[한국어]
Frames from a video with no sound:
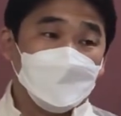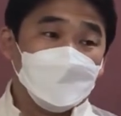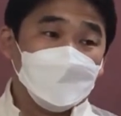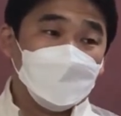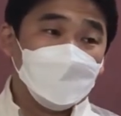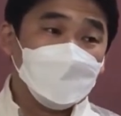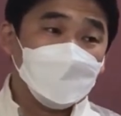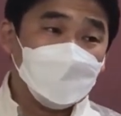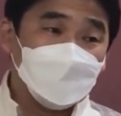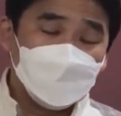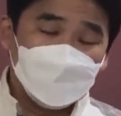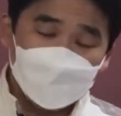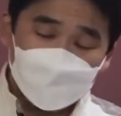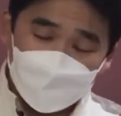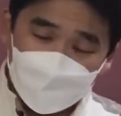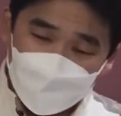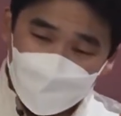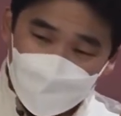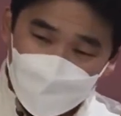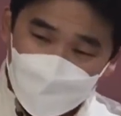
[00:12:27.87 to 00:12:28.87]

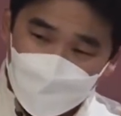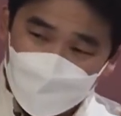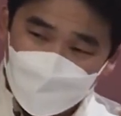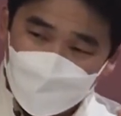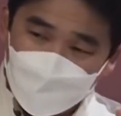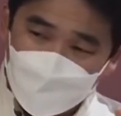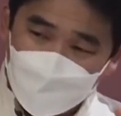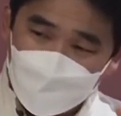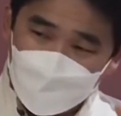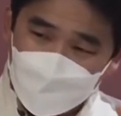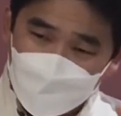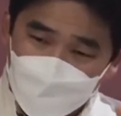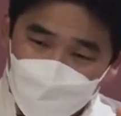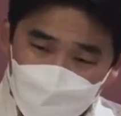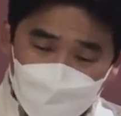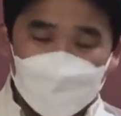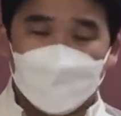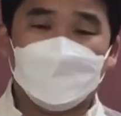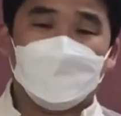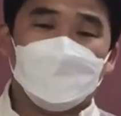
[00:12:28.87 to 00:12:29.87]
성경의 우리의
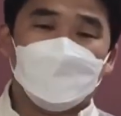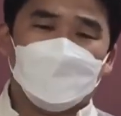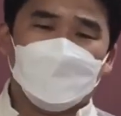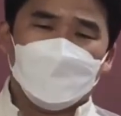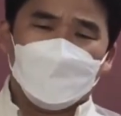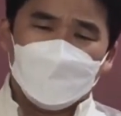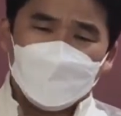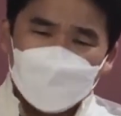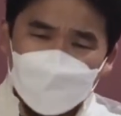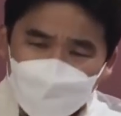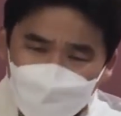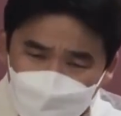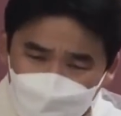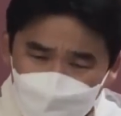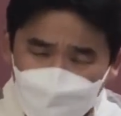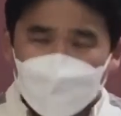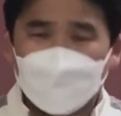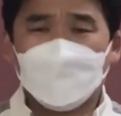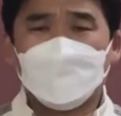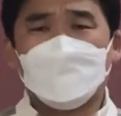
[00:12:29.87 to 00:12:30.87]
기독교 역사 속에 그런
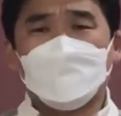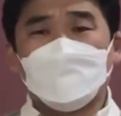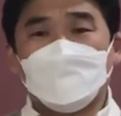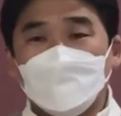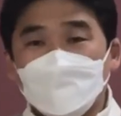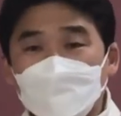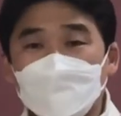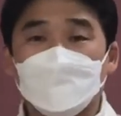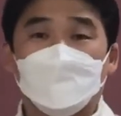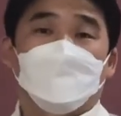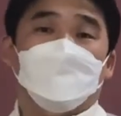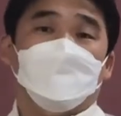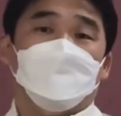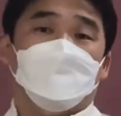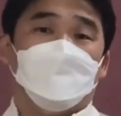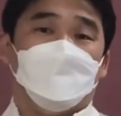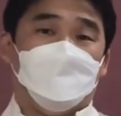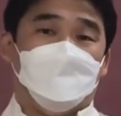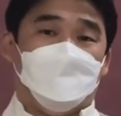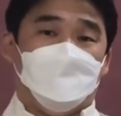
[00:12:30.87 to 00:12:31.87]
것들이 다 모여 있는
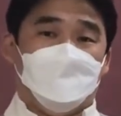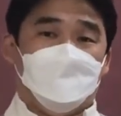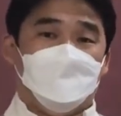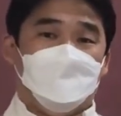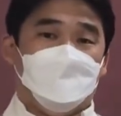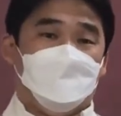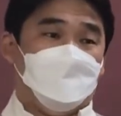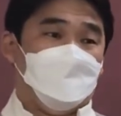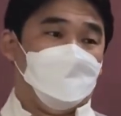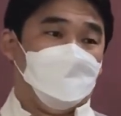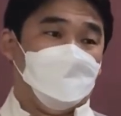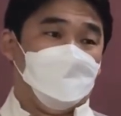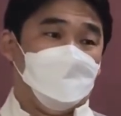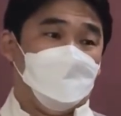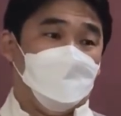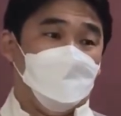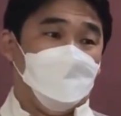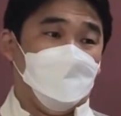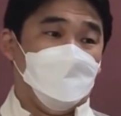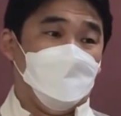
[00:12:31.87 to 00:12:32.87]
거예요, 지금.
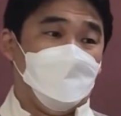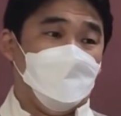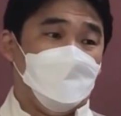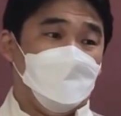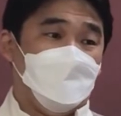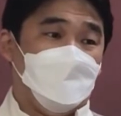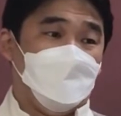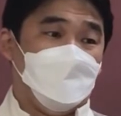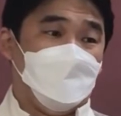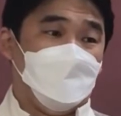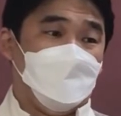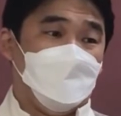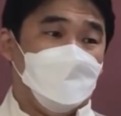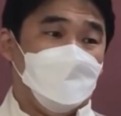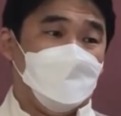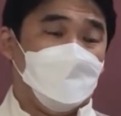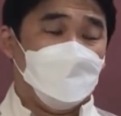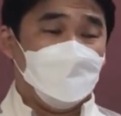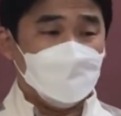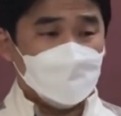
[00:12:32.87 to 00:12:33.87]
예.
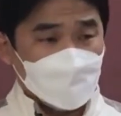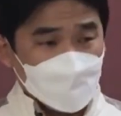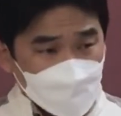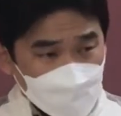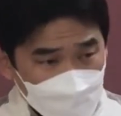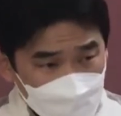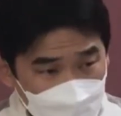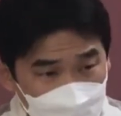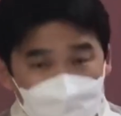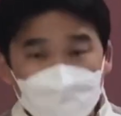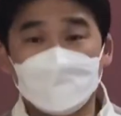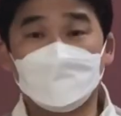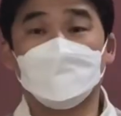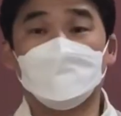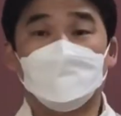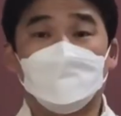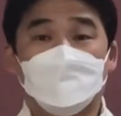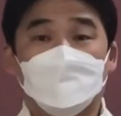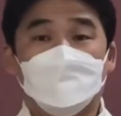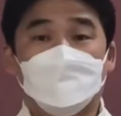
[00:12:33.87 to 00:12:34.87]
긴 역사
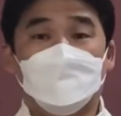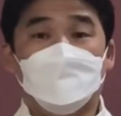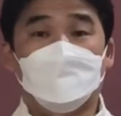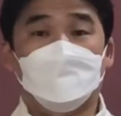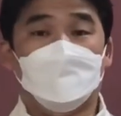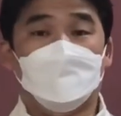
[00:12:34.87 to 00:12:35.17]
속에.